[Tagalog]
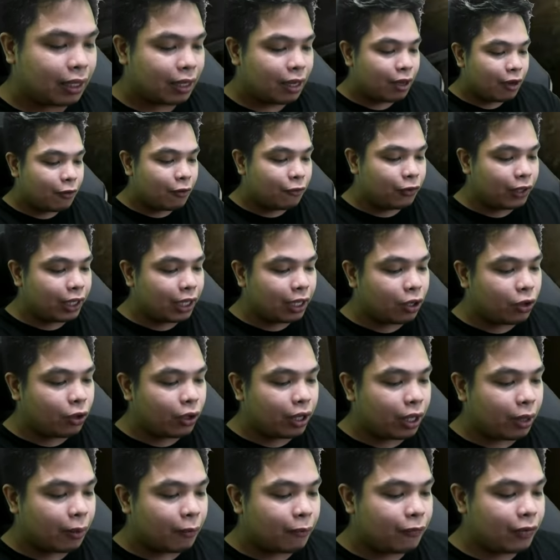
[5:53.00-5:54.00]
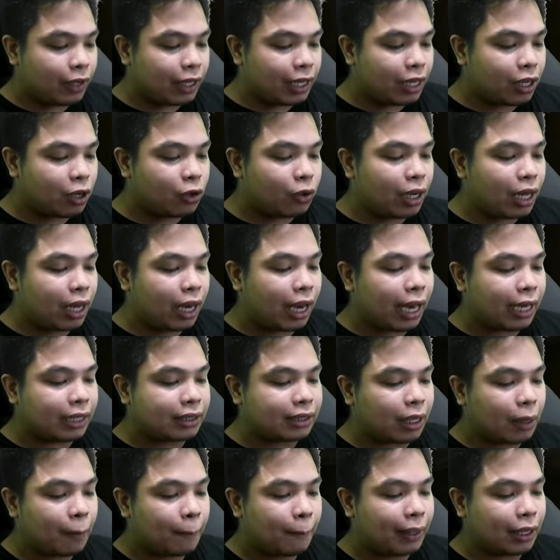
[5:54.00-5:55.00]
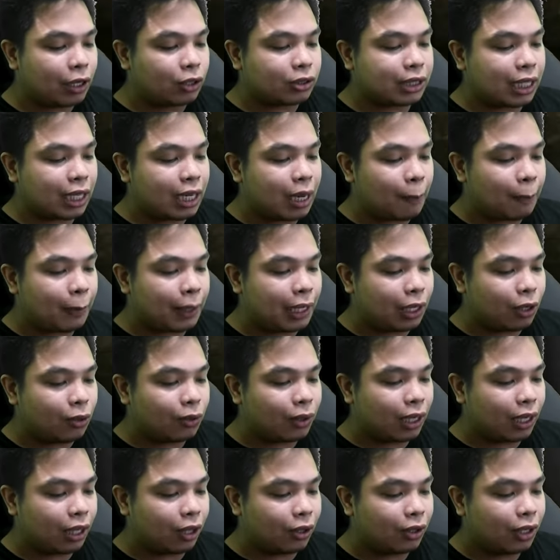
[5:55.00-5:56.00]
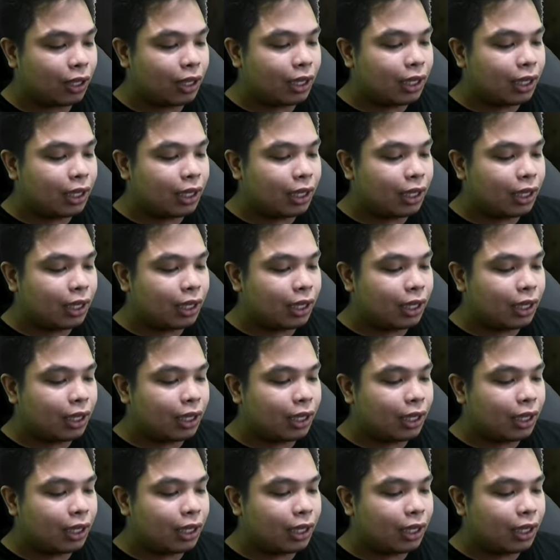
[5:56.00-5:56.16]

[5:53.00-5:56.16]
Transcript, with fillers: eh. Feeling ko eh. Feeling ko lang guys eh. Pero sana feeling ko lang yun.